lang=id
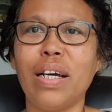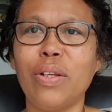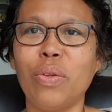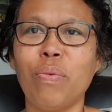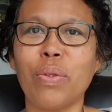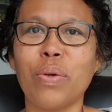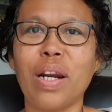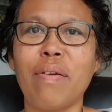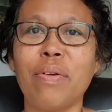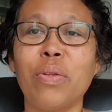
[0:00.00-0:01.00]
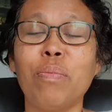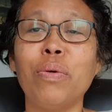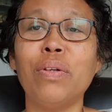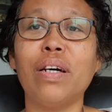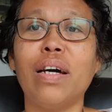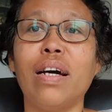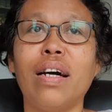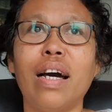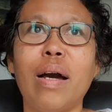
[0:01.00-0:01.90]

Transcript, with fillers: itu fotografi itu pun uh,